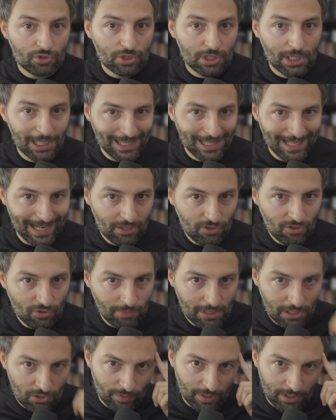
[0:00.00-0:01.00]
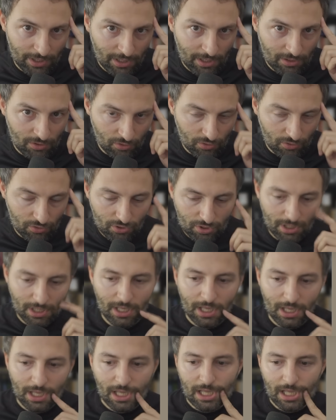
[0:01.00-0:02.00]
en el año 1900,
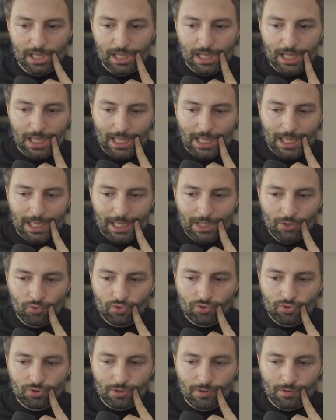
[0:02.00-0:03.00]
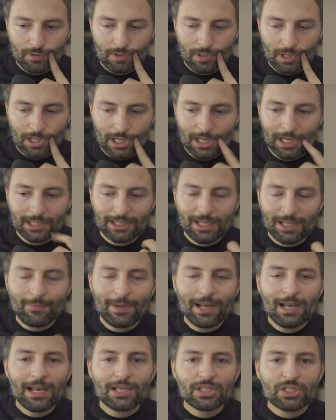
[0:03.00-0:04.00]
que nos
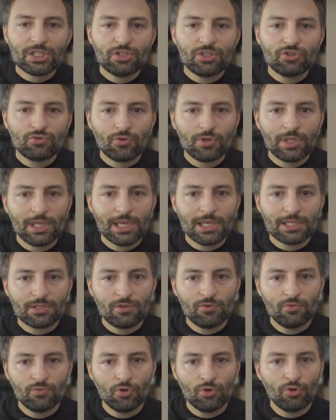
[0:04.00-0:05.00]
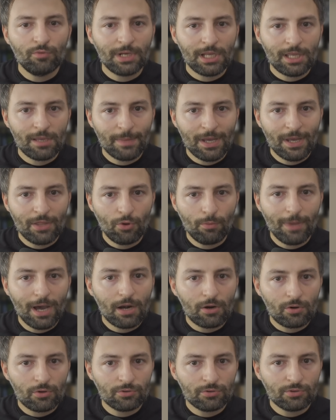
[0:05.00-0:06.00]
relataban las historias de un hombre llamado
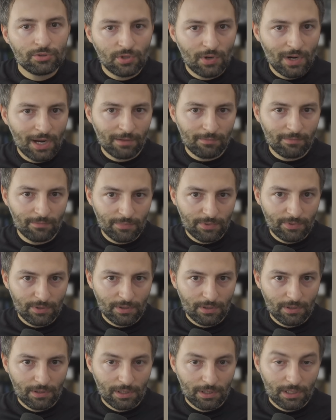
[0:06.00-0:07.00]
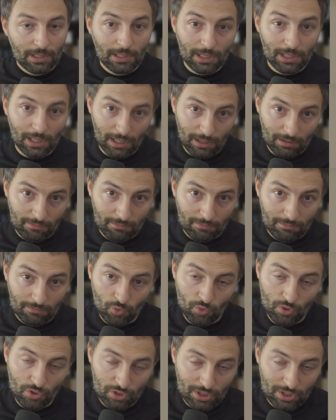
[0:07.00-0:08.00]
Baron Trump, que
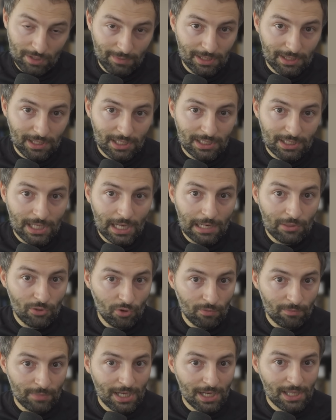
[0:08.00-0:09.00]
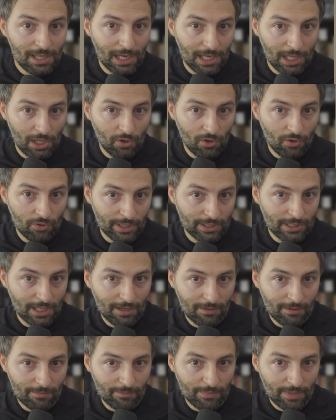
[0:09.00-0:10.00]
curiosamente es el nombre del hijo de
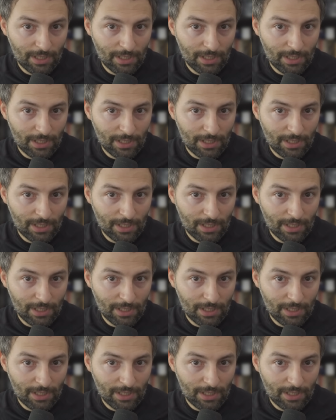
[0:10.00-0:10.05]
Trump,